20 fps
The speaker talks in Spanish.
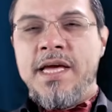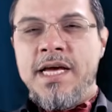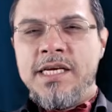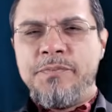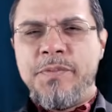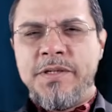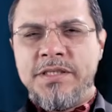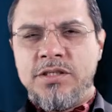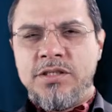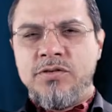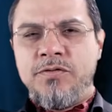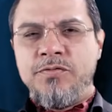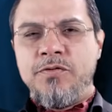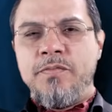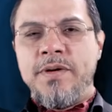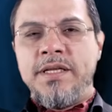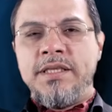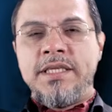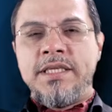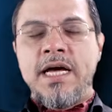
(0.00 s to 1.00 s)
Es preciso
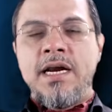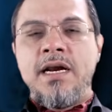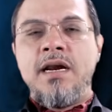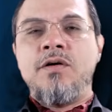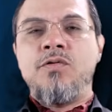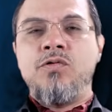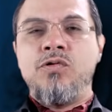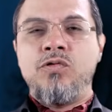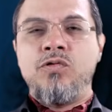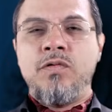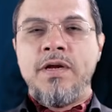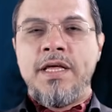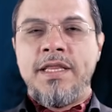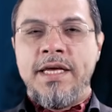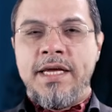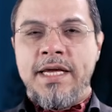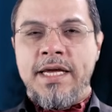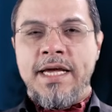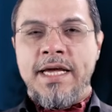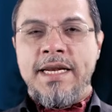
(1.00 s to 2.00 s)
fomentar la cultura
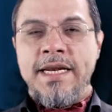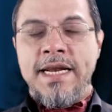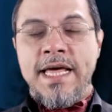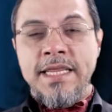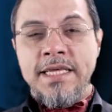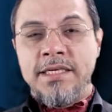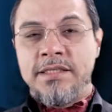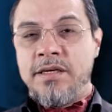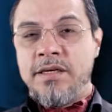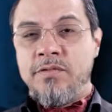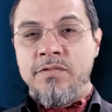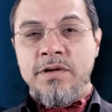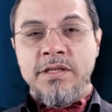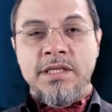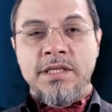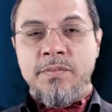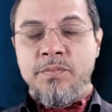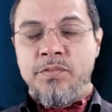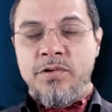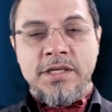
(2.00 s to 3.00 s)
de que nadie se
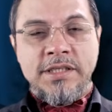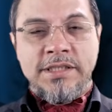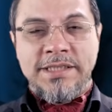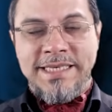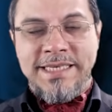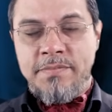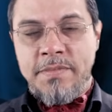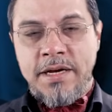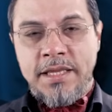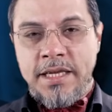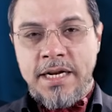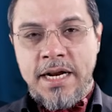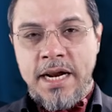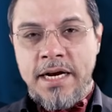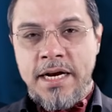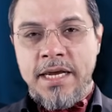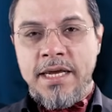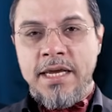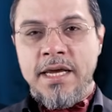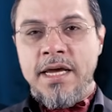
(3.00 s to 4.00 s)
encuentra por encima de la
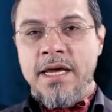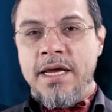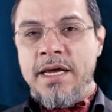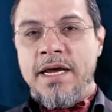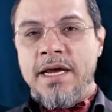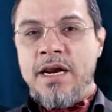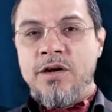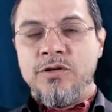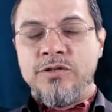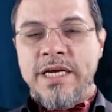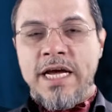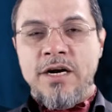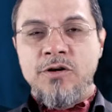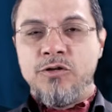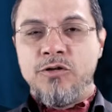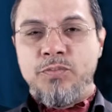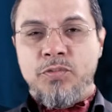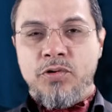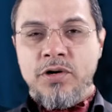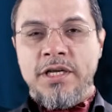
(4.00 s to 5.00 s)
ley, que los
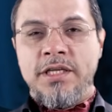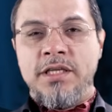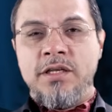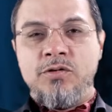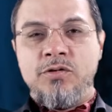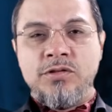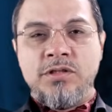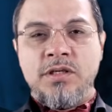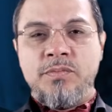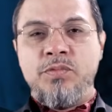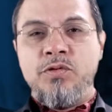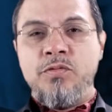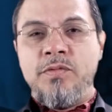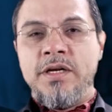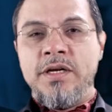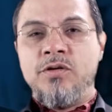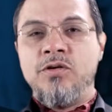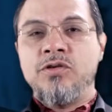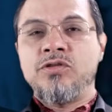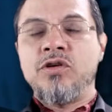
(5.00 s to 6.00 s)
cargos políticos y
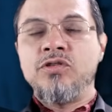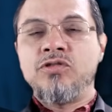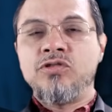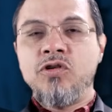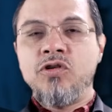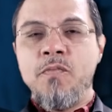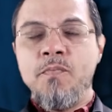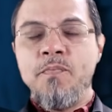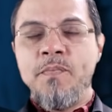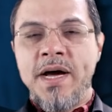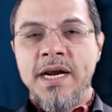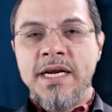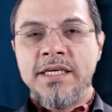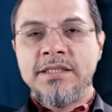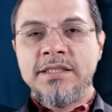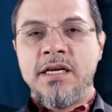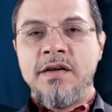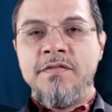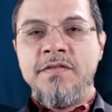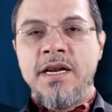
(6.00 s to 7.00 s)
públicos son para
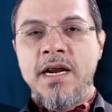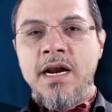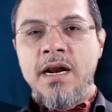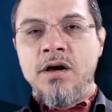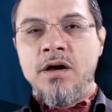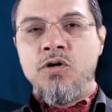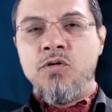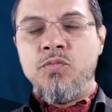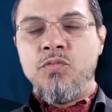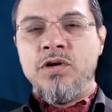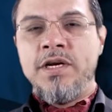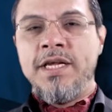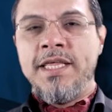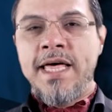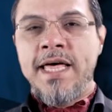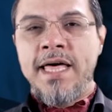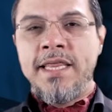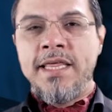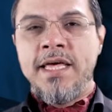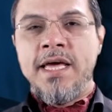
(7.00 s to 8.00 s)
servir a la
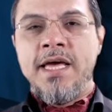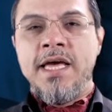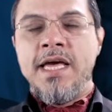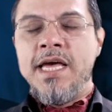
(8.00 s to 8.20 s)
comunidad